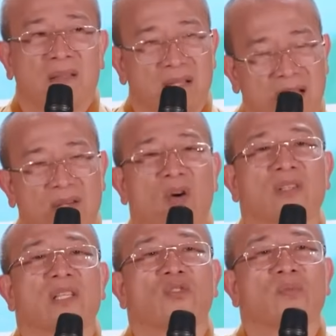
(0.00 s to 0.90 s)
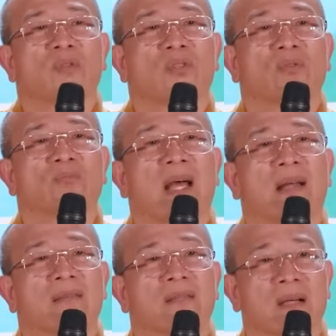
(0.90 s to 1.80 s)
Thì cái đó sẽ giúp cho chúng
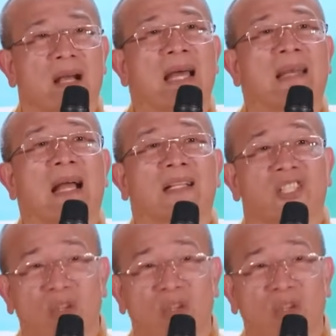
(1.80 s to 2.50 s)
ta được an lạc